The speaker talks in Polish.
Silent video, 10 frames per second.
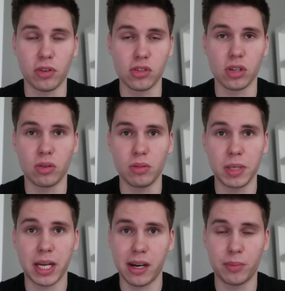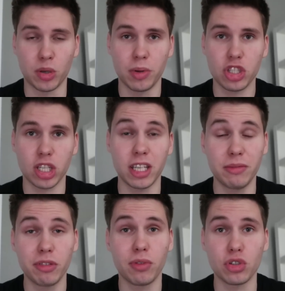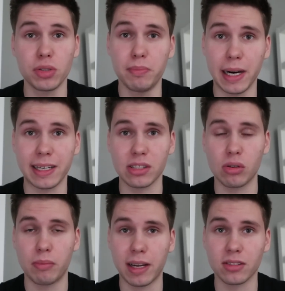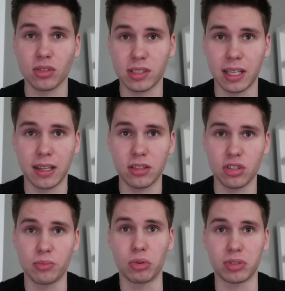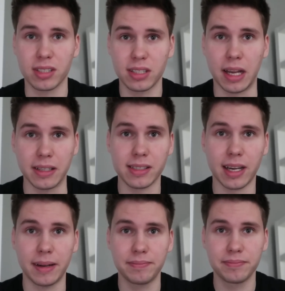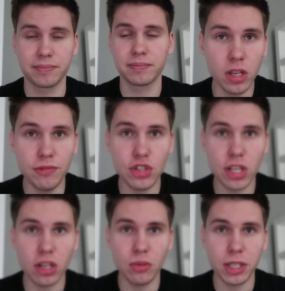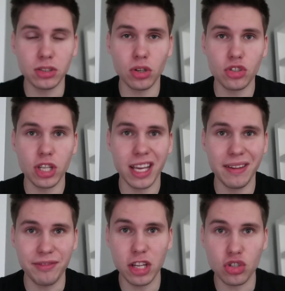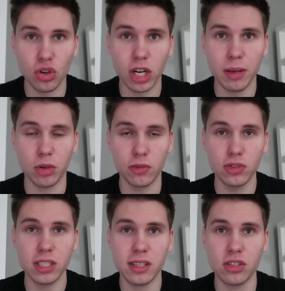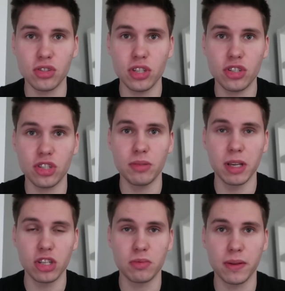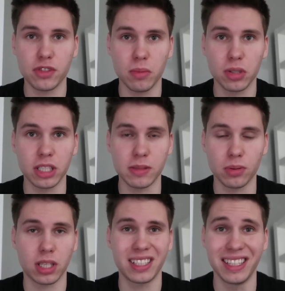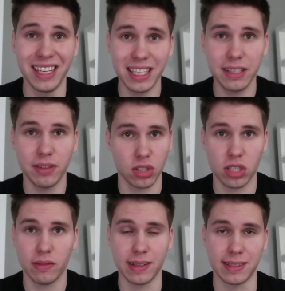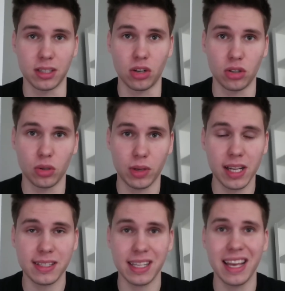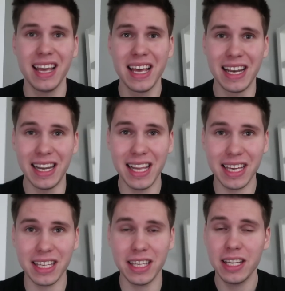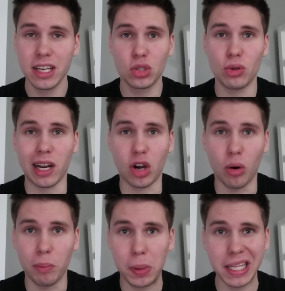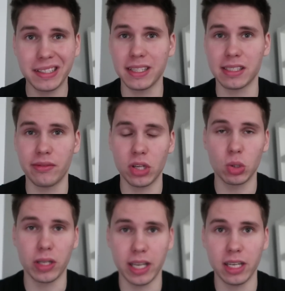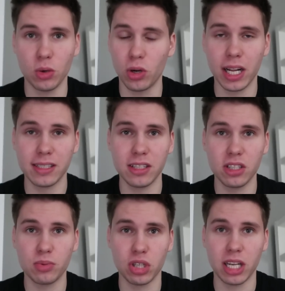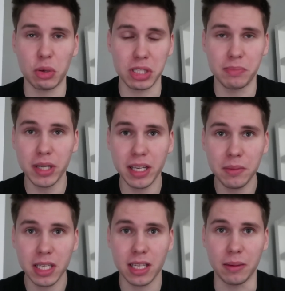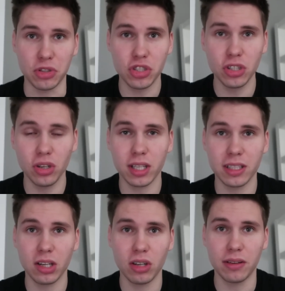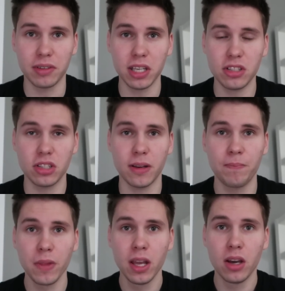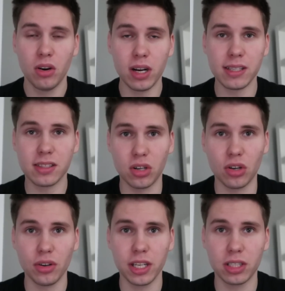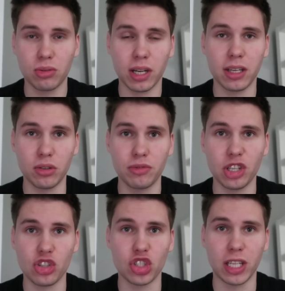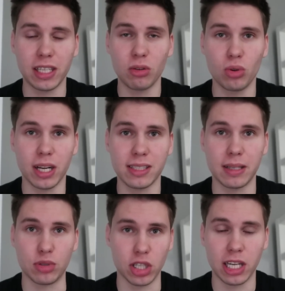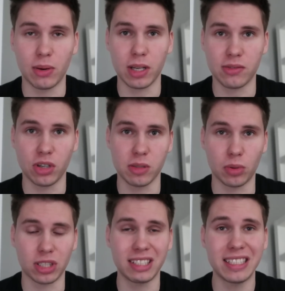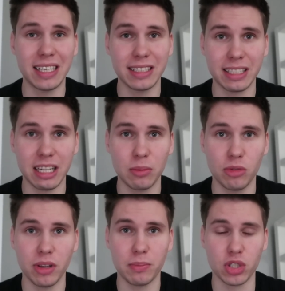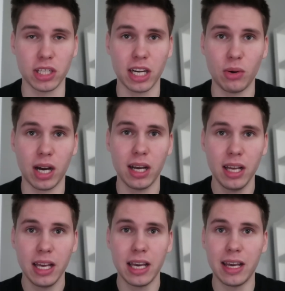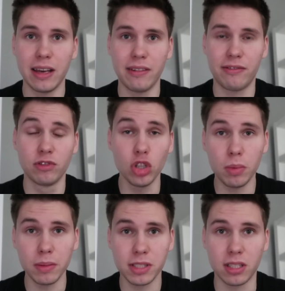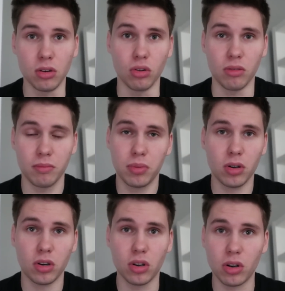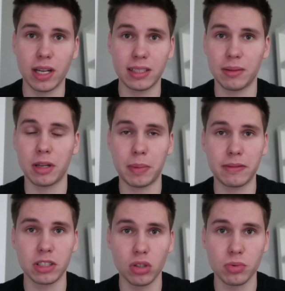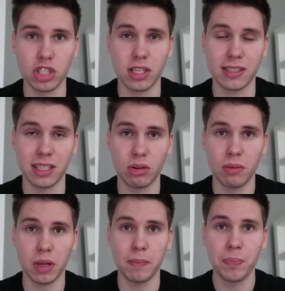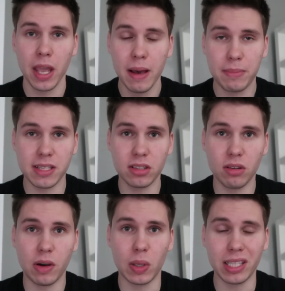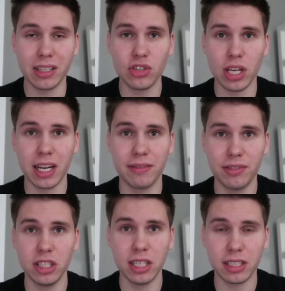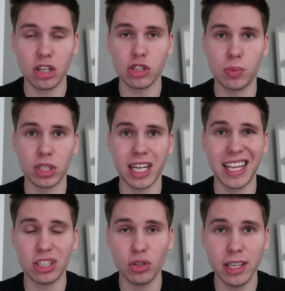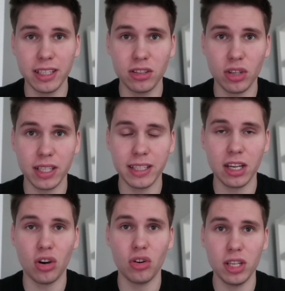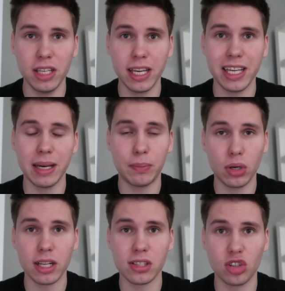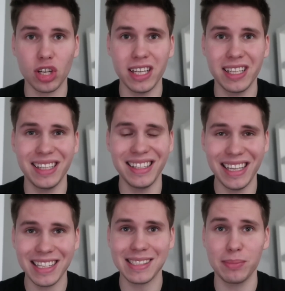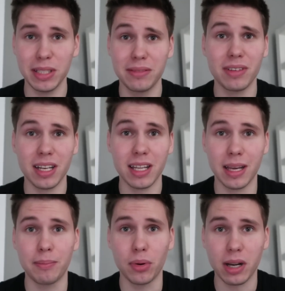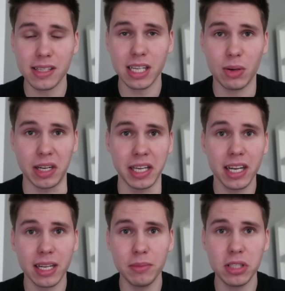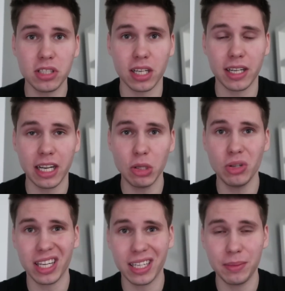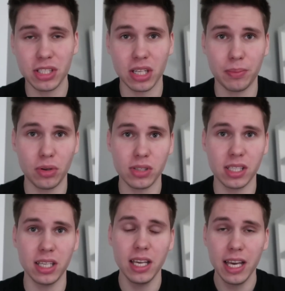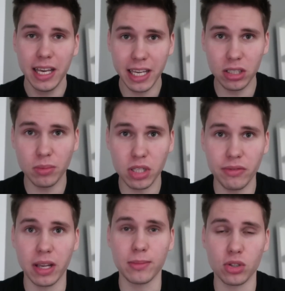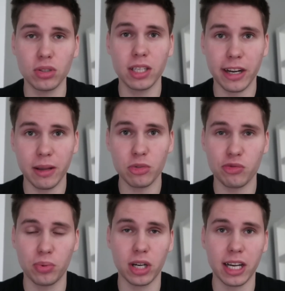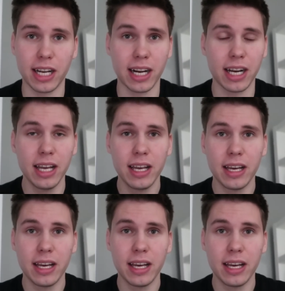wodzą Michała Probierza i wywozi bardzo, bardzo cenne trzy punkty z Gdańska. No i wisienką na torcie wieczorem o 20.30 mieliśmy w sobotę spotkanie Legii Warszawa z Koroną Kielce. Legii, która kompletnie zawiodła na inauguracji, gdzie przegrała z Beniaminkiem 3 do 1 na wyjeździe oraz Korony, która również na inaugurację przegrała swoje spotkanie, ale tak jak mówię, przegrała E, w dobrym stylu, bo Korona tam naprawdę dobrze się z Zagłębiem prezentowała. Tak czy siak wynik tego spotkania to 1 do 1 i Legia po raz kolejny niezbyt wiele nam pokazała. Jak na mistrza kraju, jak na mistrza Polski, ja dobrze wiem, że oni grają już w pucharach,